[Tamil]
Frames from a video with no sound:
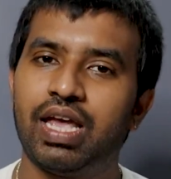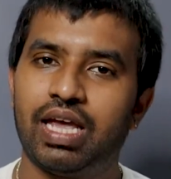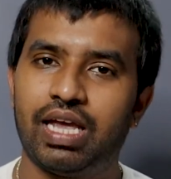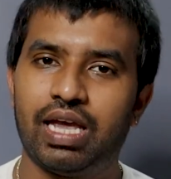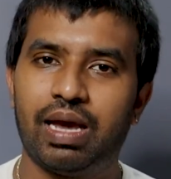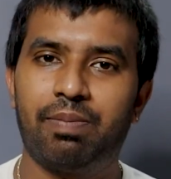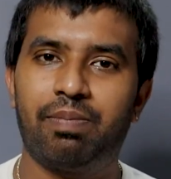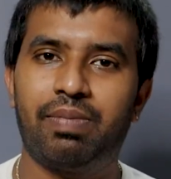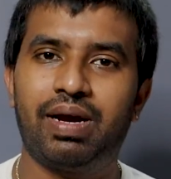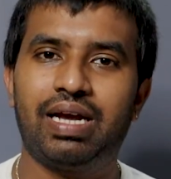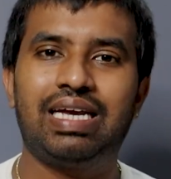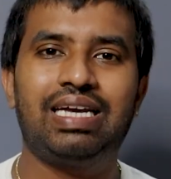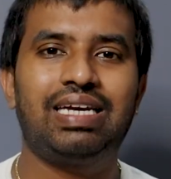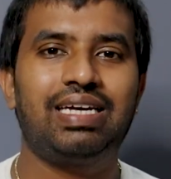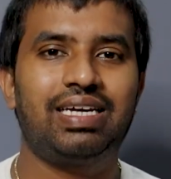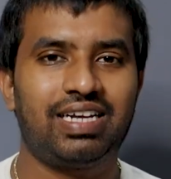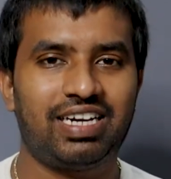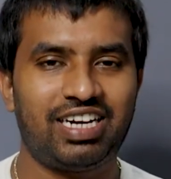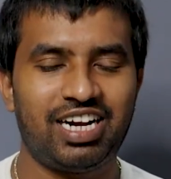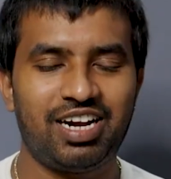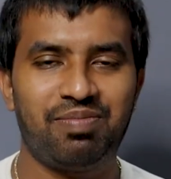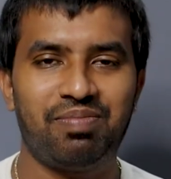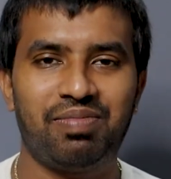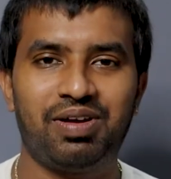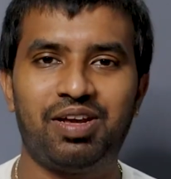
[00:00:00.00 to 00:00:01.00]
எம்ஐ
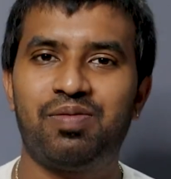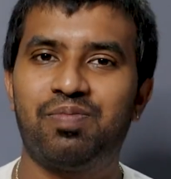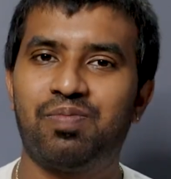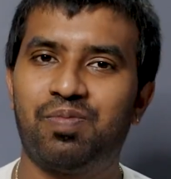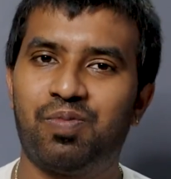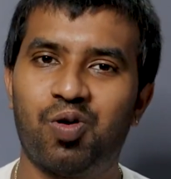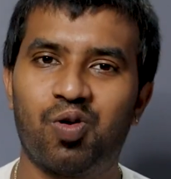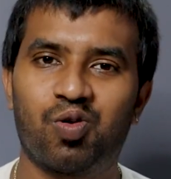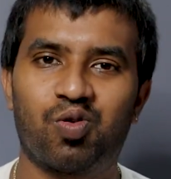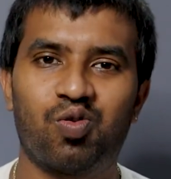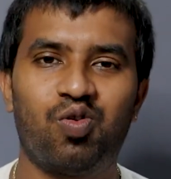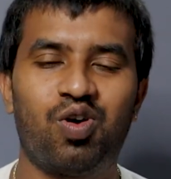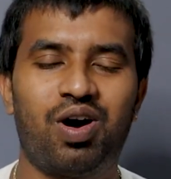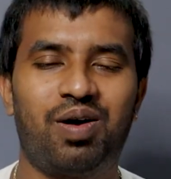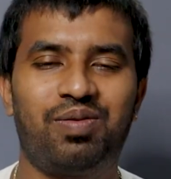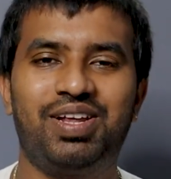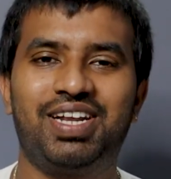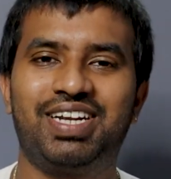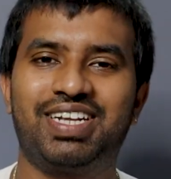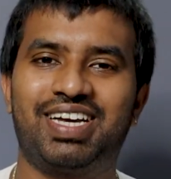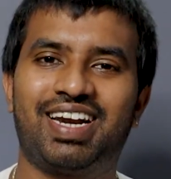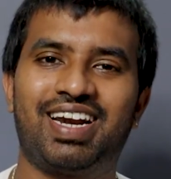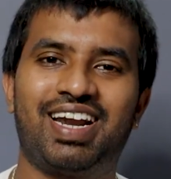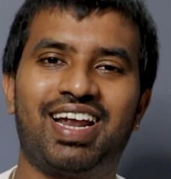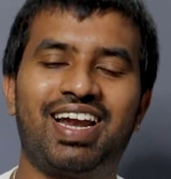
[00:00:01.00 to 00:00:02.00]
ரெட்மி டோக்கோ
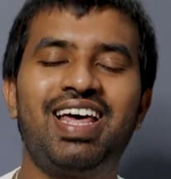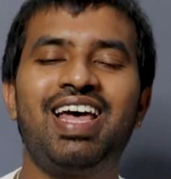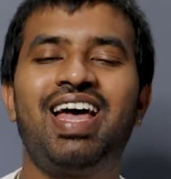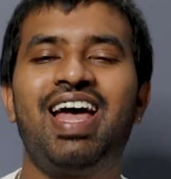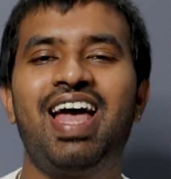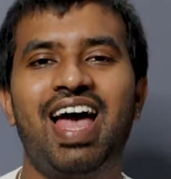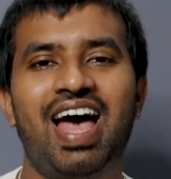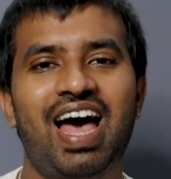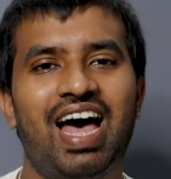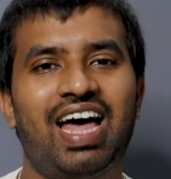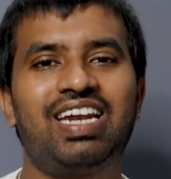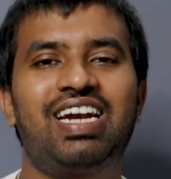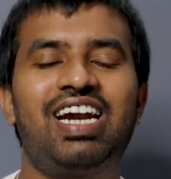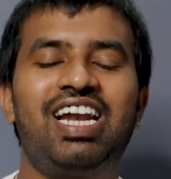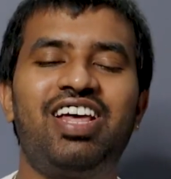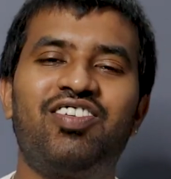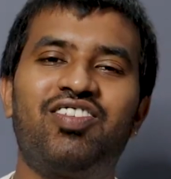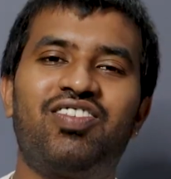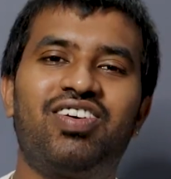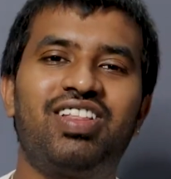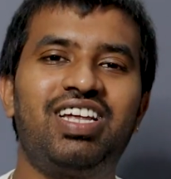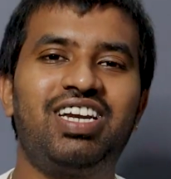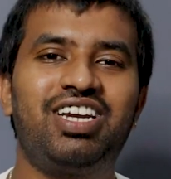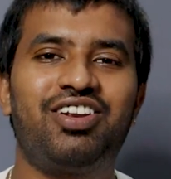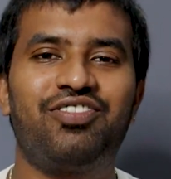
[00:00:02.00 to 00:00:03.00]
அப்படிங்கிறதுனால அதனால இவங்க
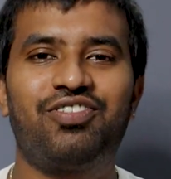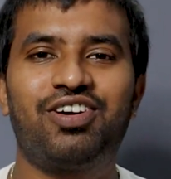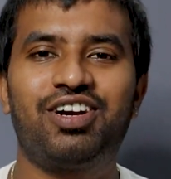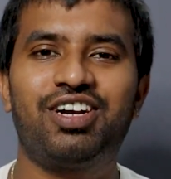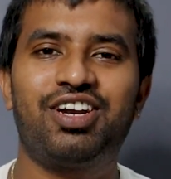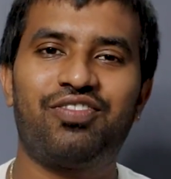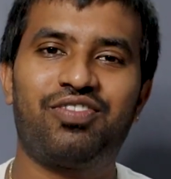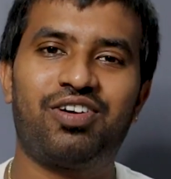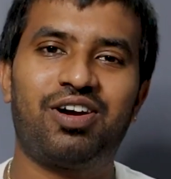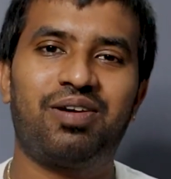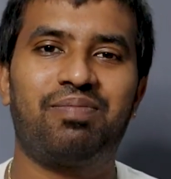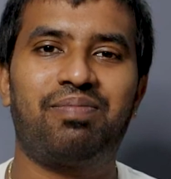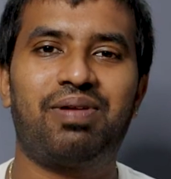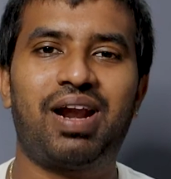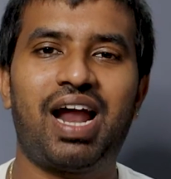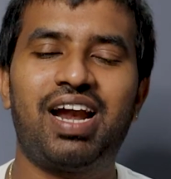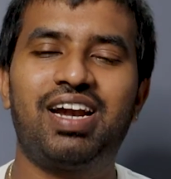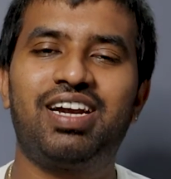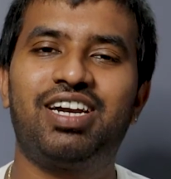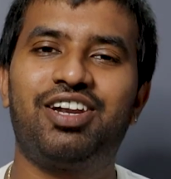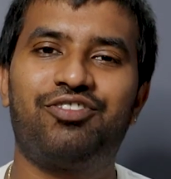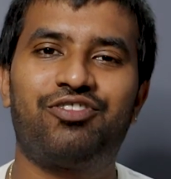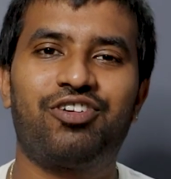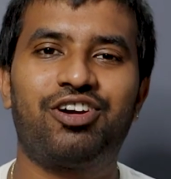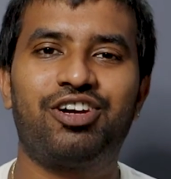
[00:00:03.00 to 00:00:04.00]
வந்து டிஃப்ரெண்ட் டிஃப்ரெண்ட் பிராண்ட்
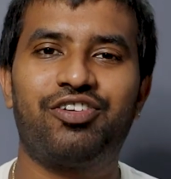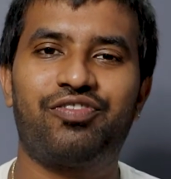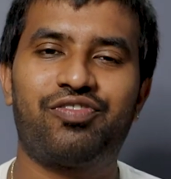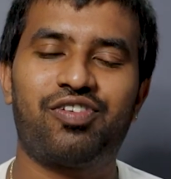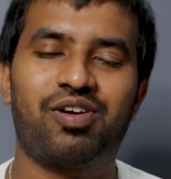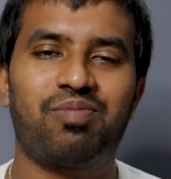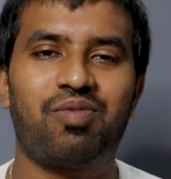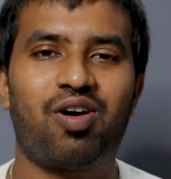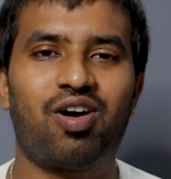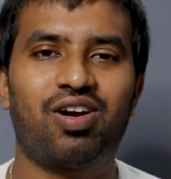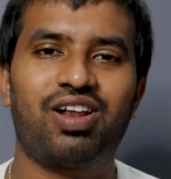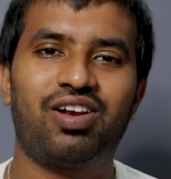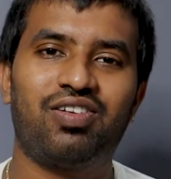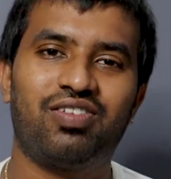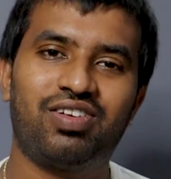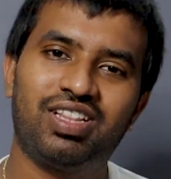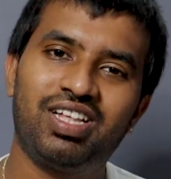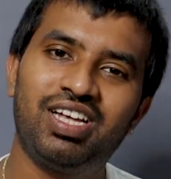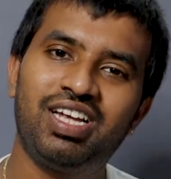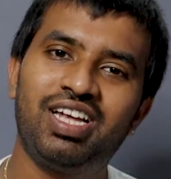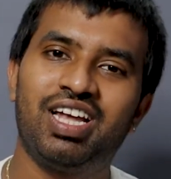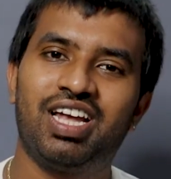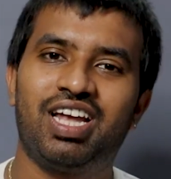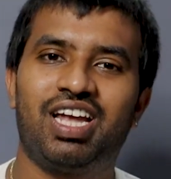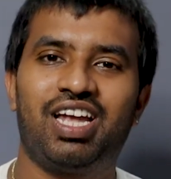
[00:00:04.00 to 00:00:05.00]
டிஃப்ரெண்ட் டிஃப்ரெண்ட் மாடல் வந்து
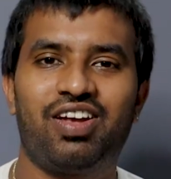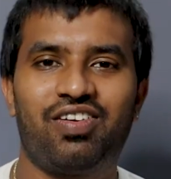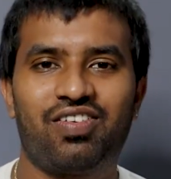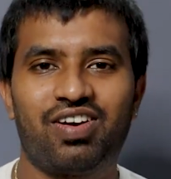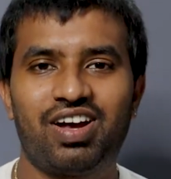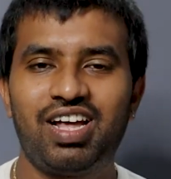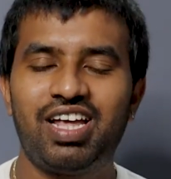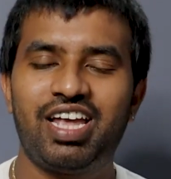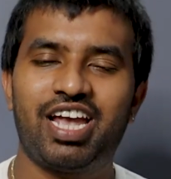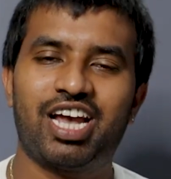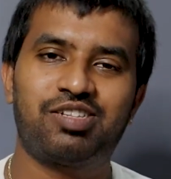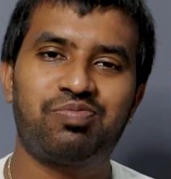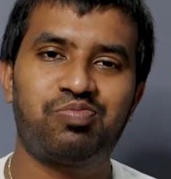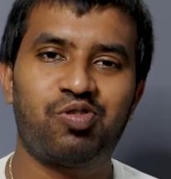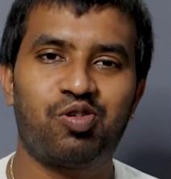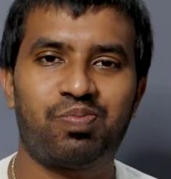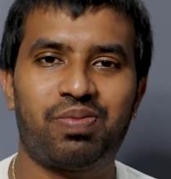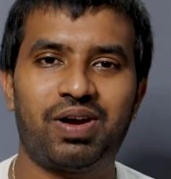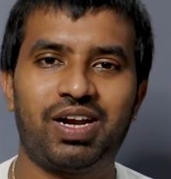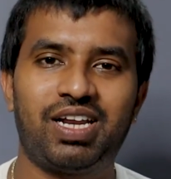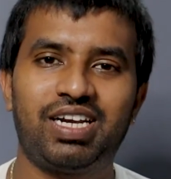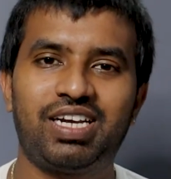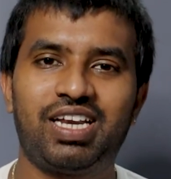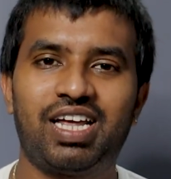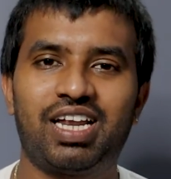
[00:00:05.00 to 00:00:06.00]
இவங்க எக்ஸ்போர்ட்
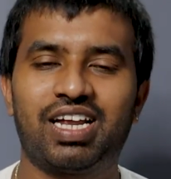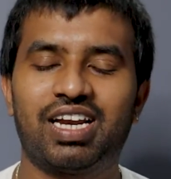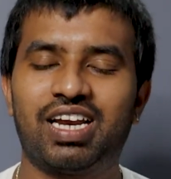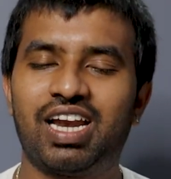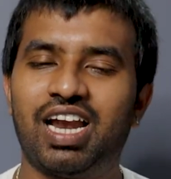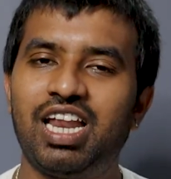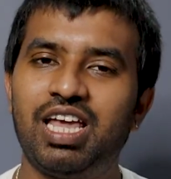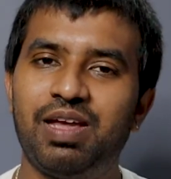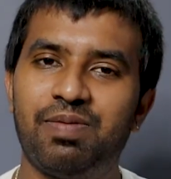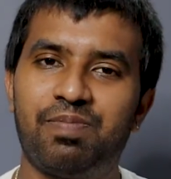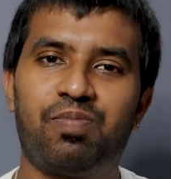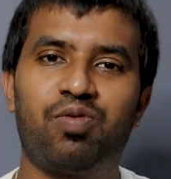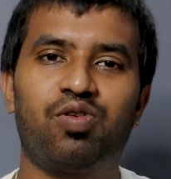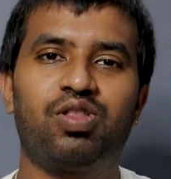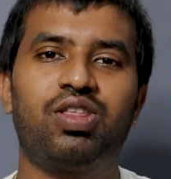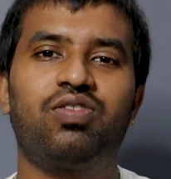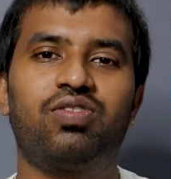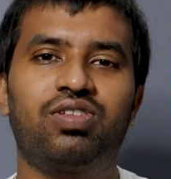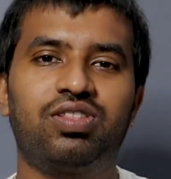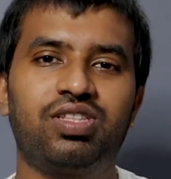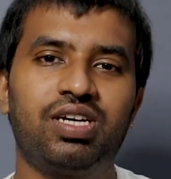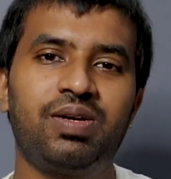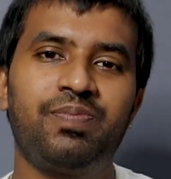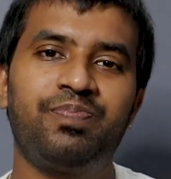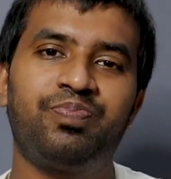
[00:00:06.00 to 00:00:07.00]
பண்ணிக்கிட்டே இருக்கனால இப்போதைக்கு
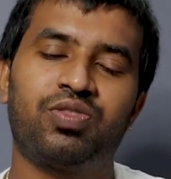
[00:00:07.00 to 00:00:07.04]
வந்து